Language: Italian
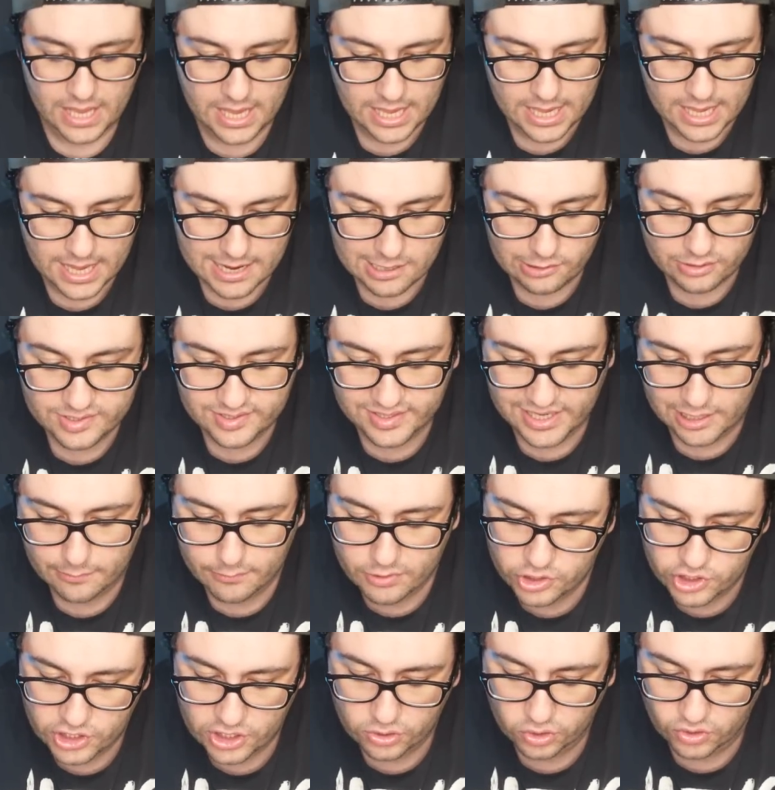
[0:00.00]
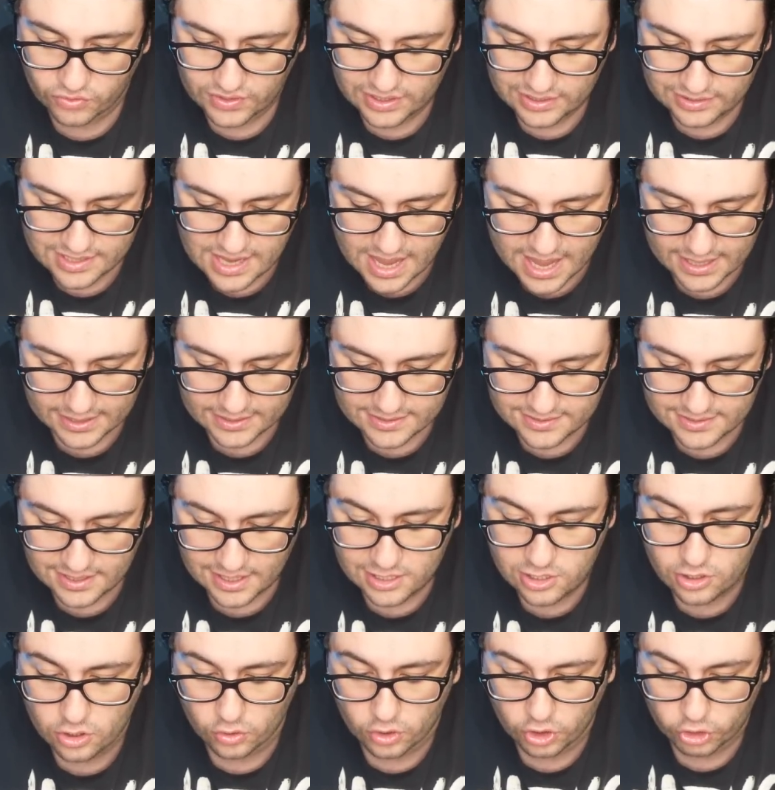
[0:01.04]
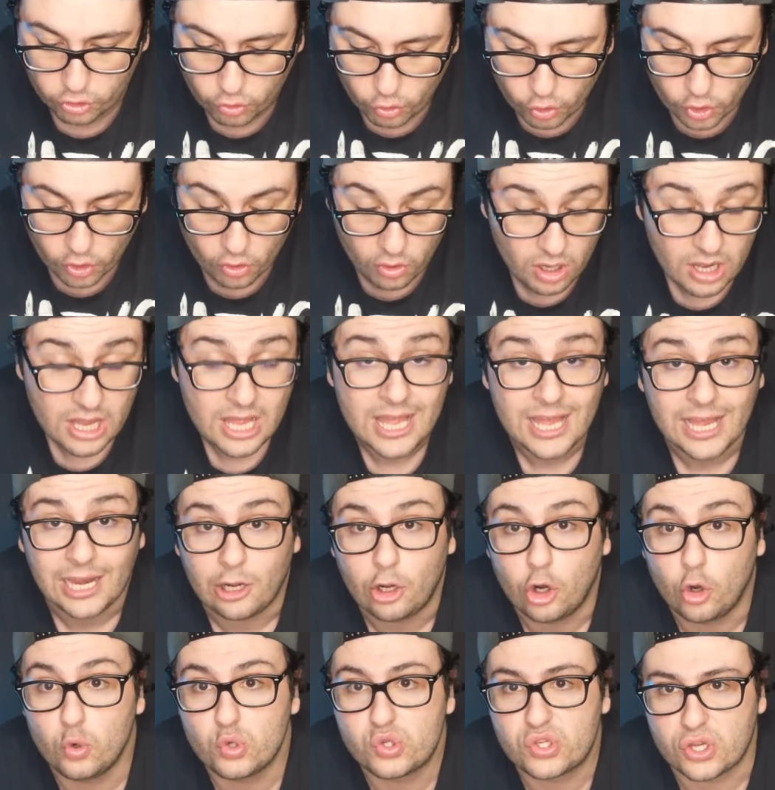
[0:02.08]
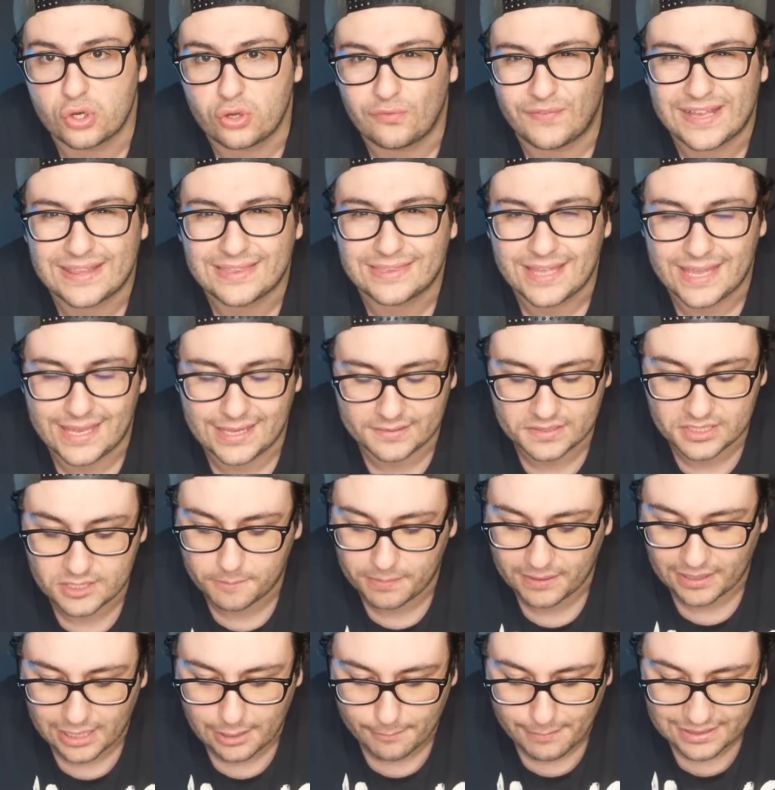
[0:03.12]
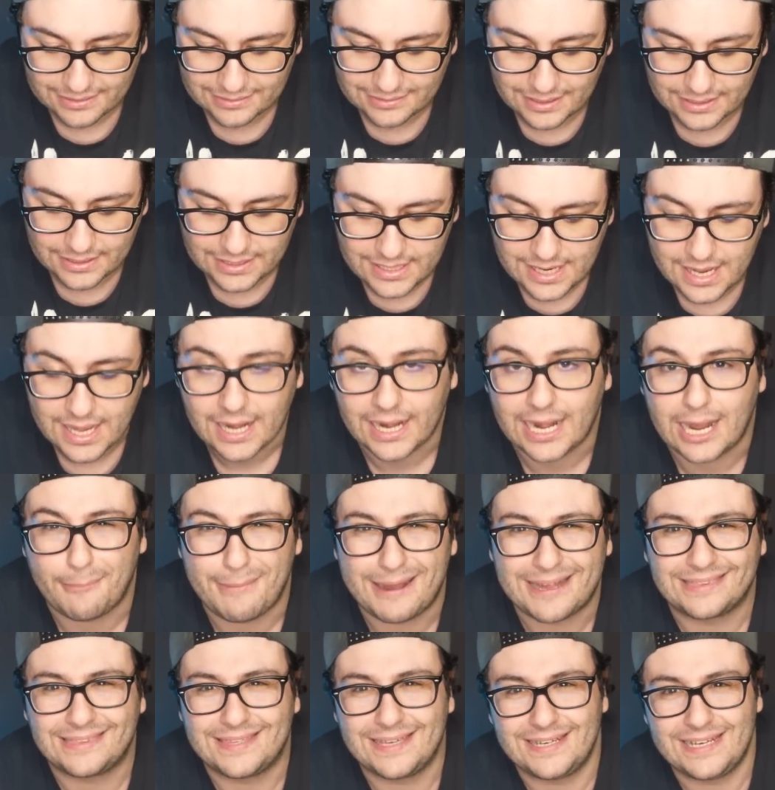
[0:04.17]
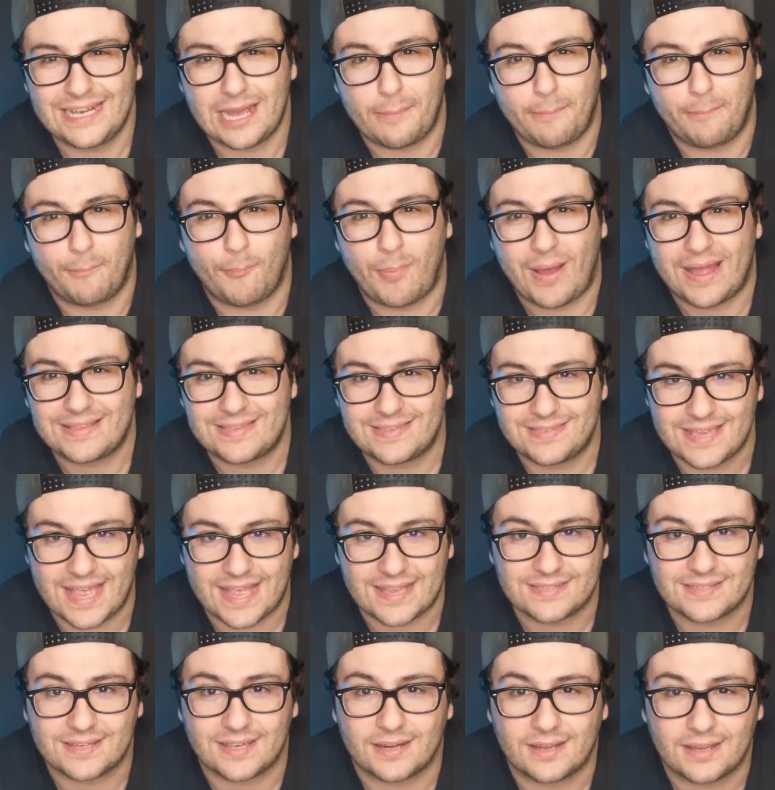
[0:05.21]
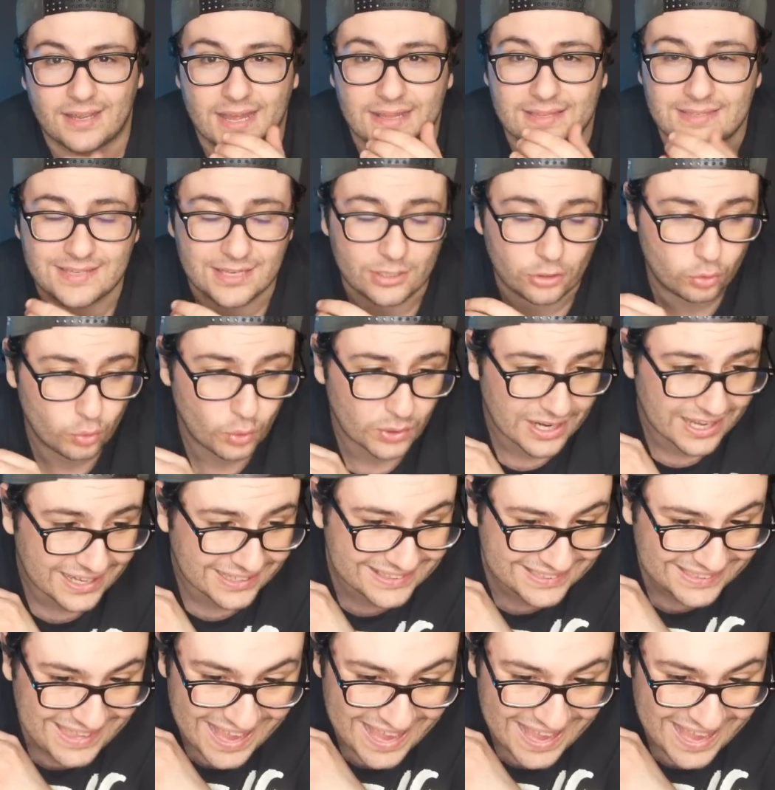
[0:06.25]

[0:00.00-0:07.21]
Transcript: Eh, lo schermo è 120 Hz, io lo adoro, lo uso a 90 Hz per la batteria, la batteria pazzesca, ragazzi, dura